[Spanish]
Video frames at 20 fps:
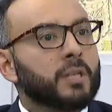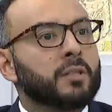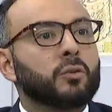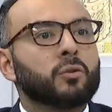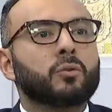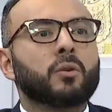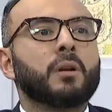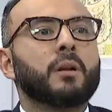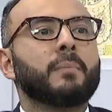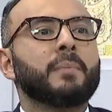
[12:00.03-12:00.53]
no
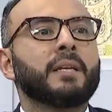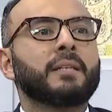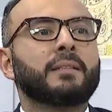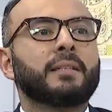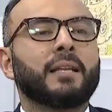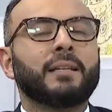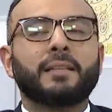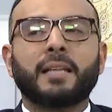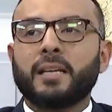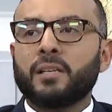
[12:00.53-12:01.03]

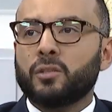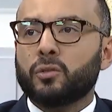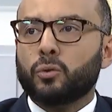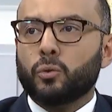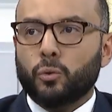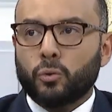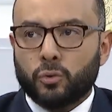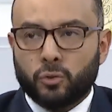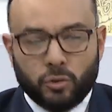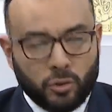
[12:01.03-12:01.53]
solamente de
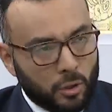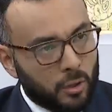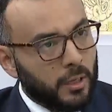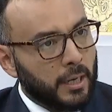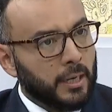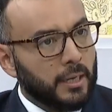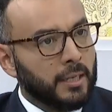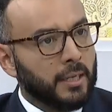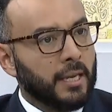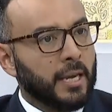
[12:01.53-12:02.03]
instrucción
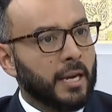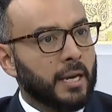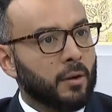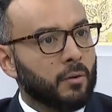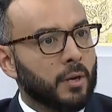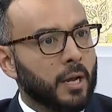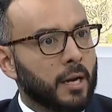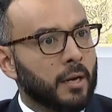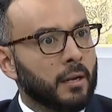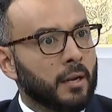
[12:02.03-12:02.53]
en higiene
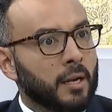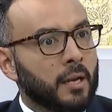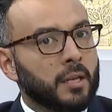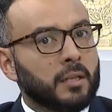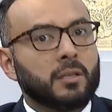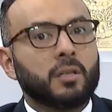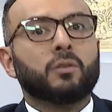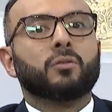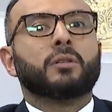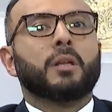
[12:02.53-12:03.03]
oral,
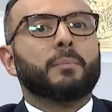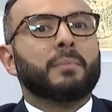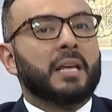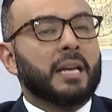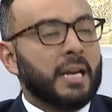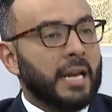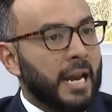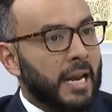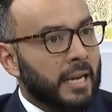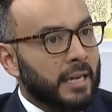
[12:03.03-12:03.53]
sino
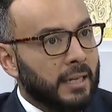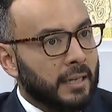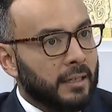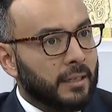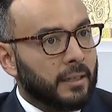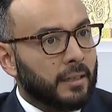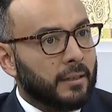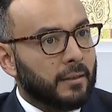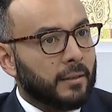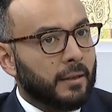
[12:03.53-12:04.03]
también en
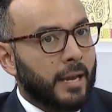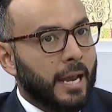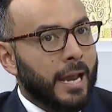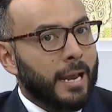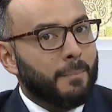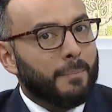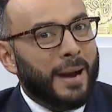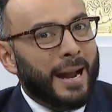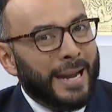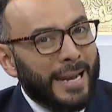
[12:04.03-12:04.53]

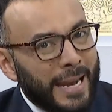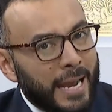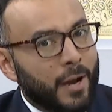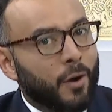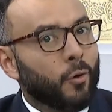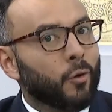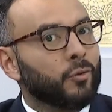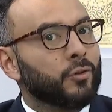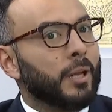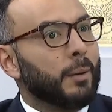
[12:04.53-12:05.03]
el
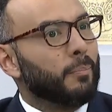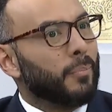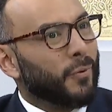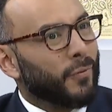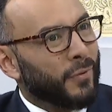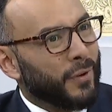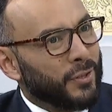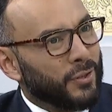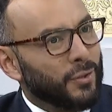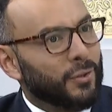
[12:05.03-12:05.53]
manejo del
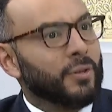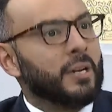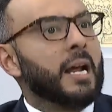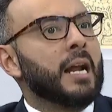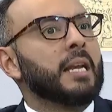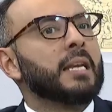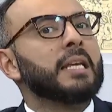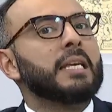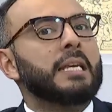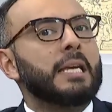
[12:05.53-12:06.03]

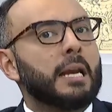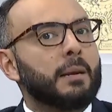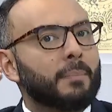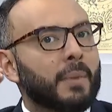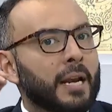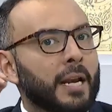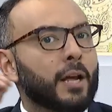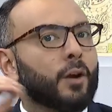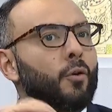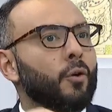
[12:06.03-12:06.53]
profesional y el
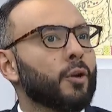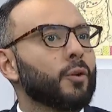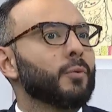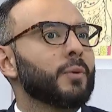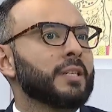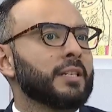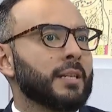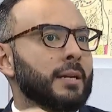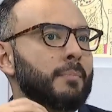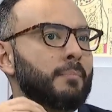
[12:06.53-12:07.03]
manejo de
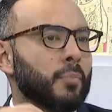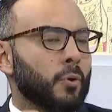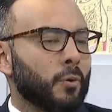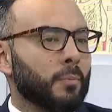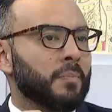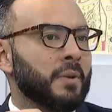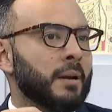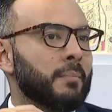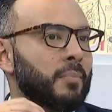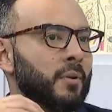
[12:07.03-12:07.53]
nuestra
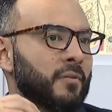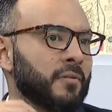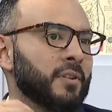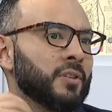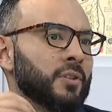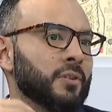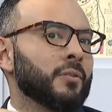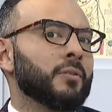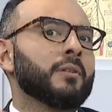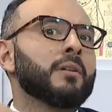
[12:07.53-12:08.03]
propia
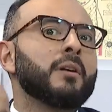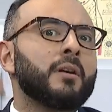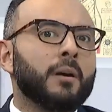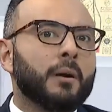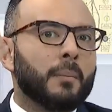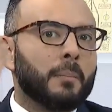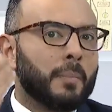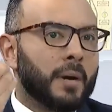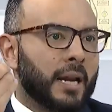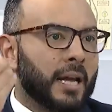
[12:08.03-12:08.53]
profesión
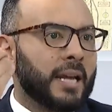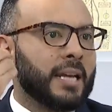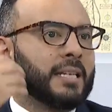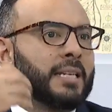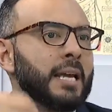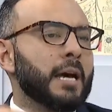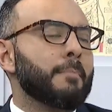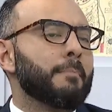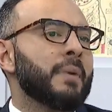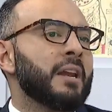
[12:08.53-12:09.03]
para que
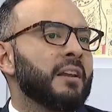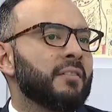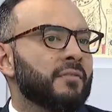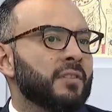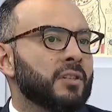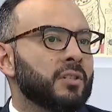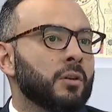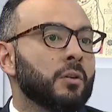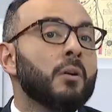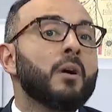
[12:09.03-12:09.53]
sea en
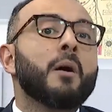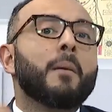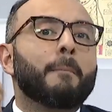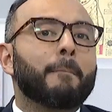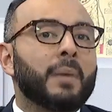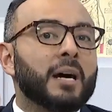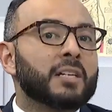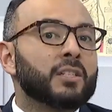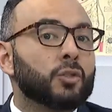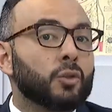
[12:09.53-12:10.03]
beneficio,
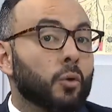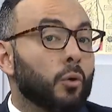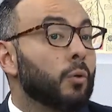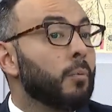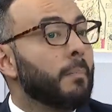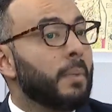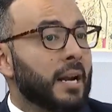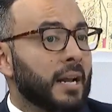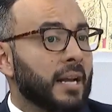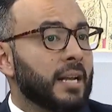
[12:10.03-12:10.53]
más no
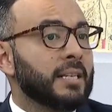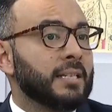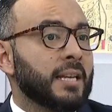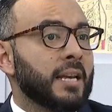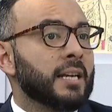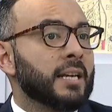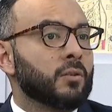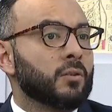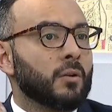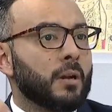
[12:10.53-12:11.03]
para que
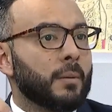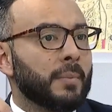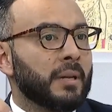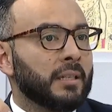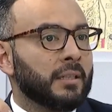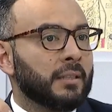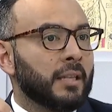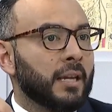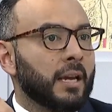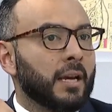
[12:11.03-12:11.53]
sea
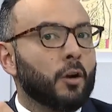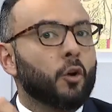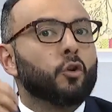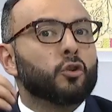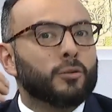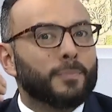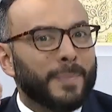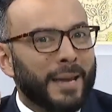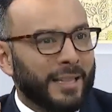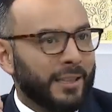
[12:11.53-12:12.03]
solamente
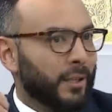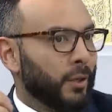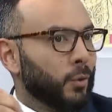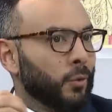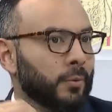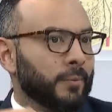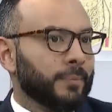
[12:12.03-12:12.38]
cosmético.